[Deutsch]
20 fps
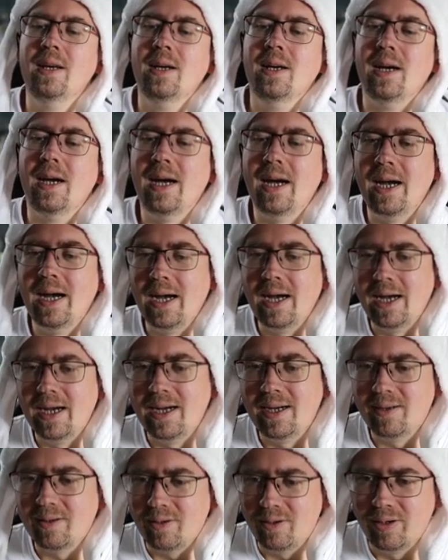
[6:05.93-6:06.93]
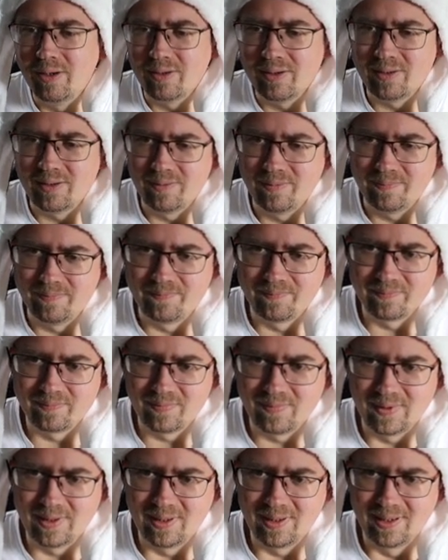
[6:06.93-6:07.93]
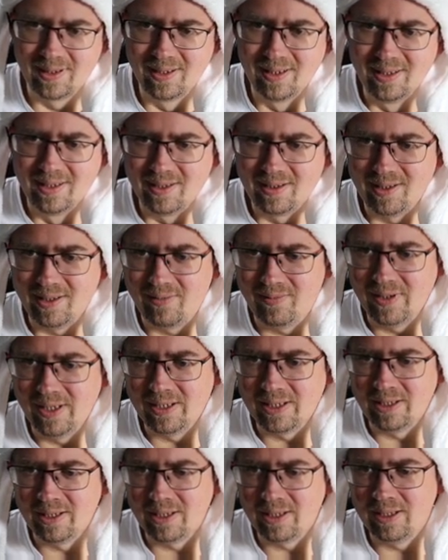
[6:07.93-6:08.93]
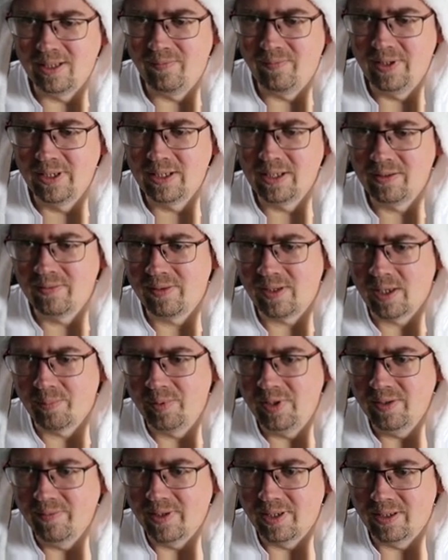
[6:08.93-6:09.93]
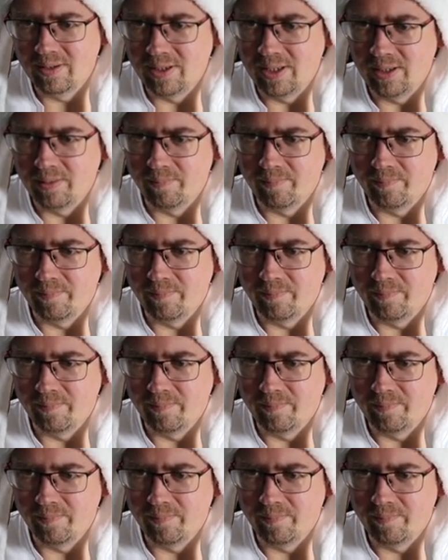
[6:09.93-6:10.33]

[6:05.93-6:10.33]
Ah, oh. jetzt wieder den richtigen Winkel. Ich glaube, hier war, nee.